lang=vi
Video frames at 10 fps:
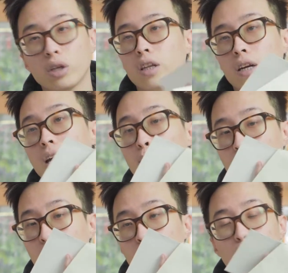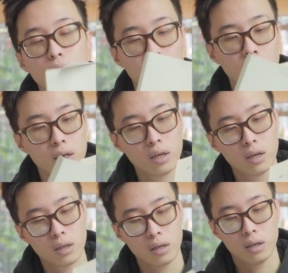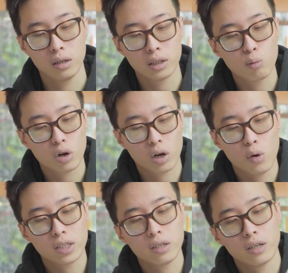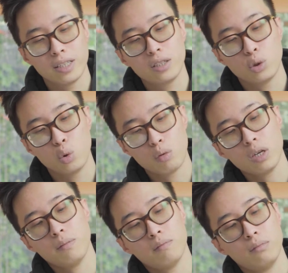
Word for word: có thể thấy đây là một cái autobox giấy. Thì sau một cái quá trình thời gian sử dụng ấy,